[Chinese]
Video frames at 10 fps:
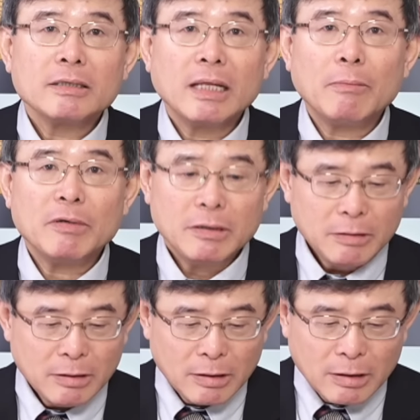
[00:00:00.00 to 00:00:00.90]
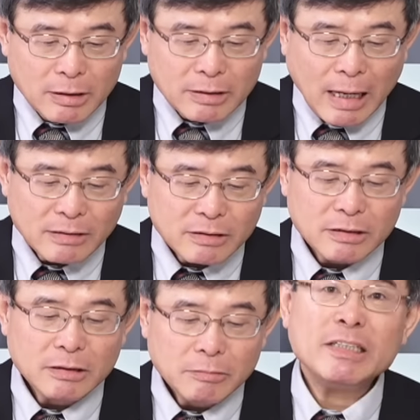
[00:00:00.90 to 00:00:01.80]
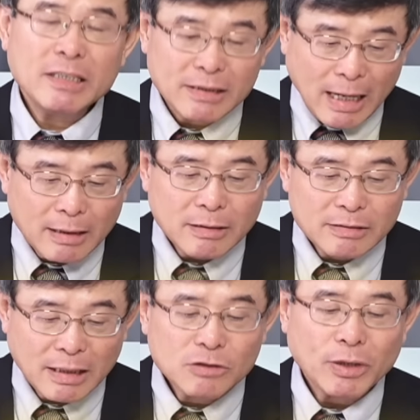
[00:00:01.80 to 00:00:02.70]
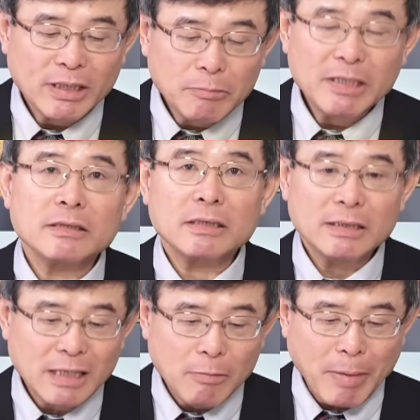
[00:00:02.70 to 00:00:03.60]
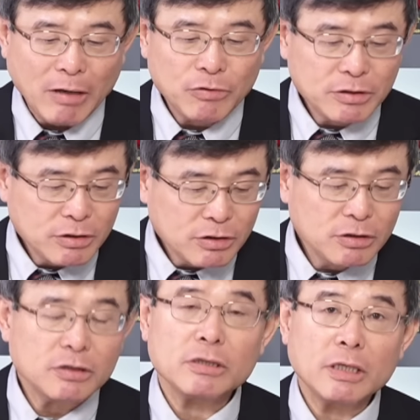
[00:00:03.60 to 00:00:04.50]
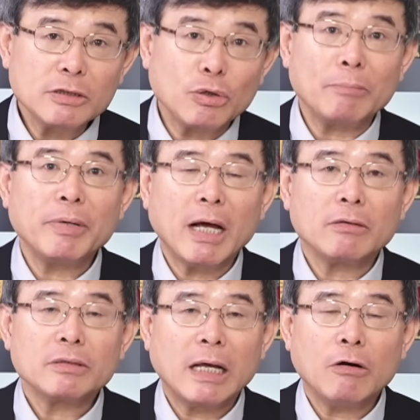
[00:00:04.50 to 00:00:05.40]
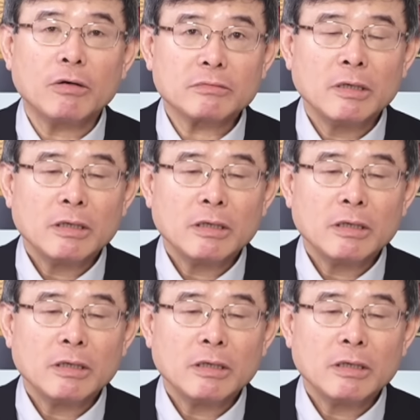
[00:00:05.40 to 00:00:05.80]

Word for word: 那么，当时民进党胜选的只得到百分之四十的选票，然后